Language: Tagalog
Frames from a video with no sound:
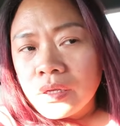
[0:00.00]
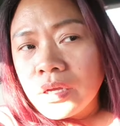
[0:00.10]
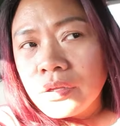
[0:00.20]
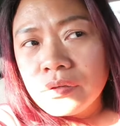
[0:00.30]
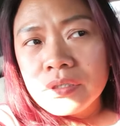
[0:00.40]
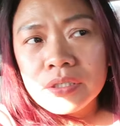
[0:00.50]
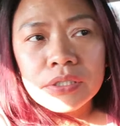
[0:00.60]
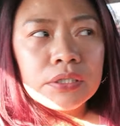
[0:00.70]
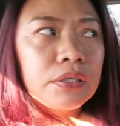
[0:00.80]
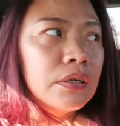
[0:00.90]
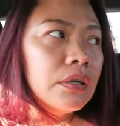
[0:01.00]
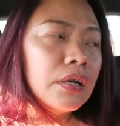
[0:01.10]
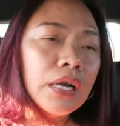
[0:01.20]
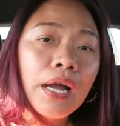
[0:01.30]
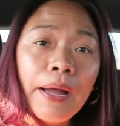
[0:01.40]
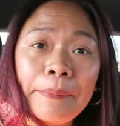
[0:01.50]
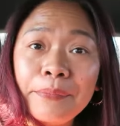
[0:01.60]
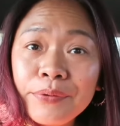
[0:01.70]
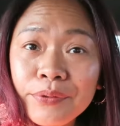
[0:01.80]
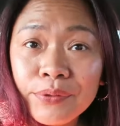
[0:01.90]
ngayon is
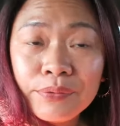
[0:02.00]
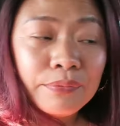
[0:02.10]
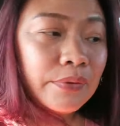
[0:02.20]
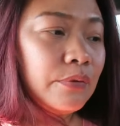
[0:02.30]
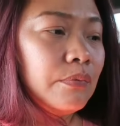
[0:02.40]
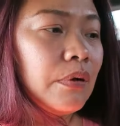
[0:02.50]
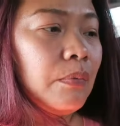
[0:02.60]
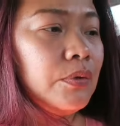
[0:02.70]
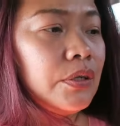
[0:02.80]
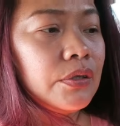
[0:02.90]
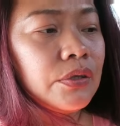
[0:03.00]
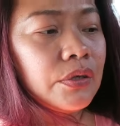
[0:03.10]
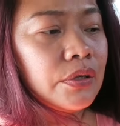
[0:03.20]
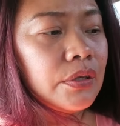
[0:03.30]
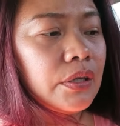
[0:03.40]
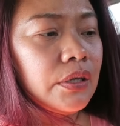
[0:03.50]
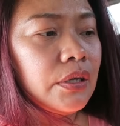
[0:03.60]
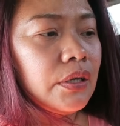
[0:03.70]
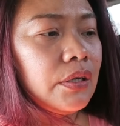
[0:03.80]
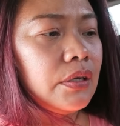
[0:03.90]
kahapon, umabot ng 30
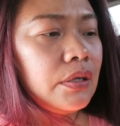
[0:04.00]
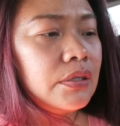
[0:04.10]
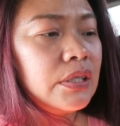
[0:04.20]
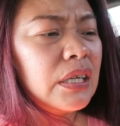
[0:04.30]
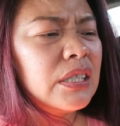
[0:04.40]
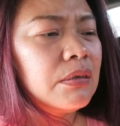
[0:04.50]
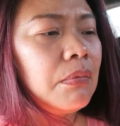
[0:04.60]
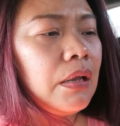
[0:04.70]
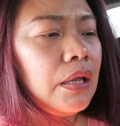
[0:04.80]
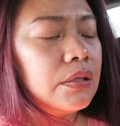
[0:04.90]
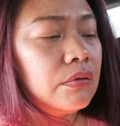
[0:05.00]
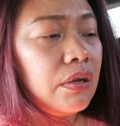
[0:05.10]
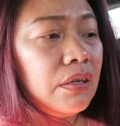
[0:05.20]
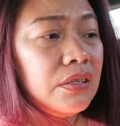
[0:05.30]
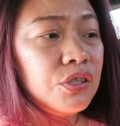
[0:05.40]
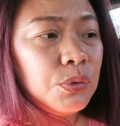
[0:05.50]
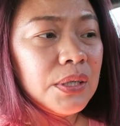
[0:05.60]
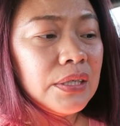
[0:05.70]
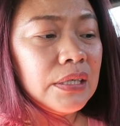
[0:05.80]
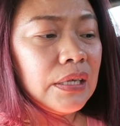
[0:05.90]
eh. At sakit sa balat. Ngayon is
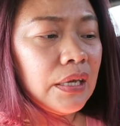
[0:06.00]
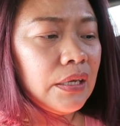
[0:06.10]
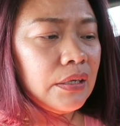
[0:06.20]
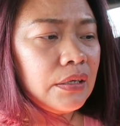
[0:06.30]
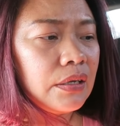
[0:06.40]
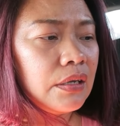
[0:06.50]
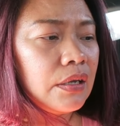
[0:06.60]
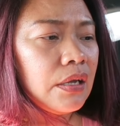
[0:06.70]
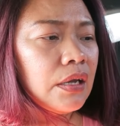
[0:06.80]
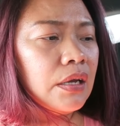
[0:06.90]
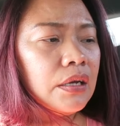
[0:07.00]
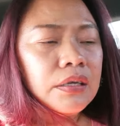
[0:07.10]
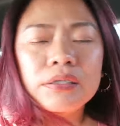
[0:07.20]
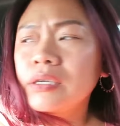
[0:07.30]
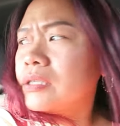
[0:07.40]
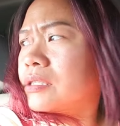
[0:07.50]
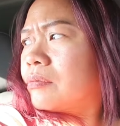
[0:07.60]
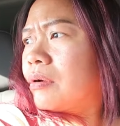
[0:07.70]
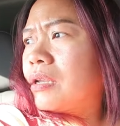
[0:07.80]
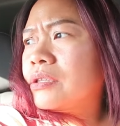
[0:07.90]
29. Sakit
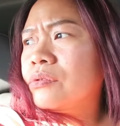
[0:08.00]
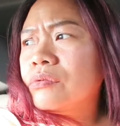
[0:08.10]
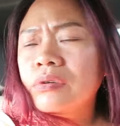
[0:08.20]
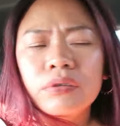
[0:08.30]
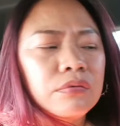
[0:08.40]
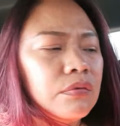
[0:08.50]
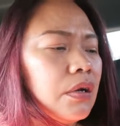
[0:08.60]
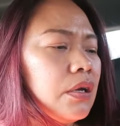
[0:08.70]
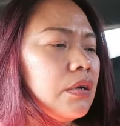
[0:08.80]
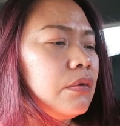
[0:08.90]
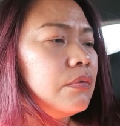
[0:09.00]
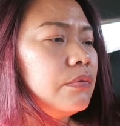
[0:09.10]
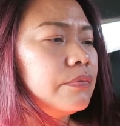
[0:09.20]
sa balat ng ano, araw.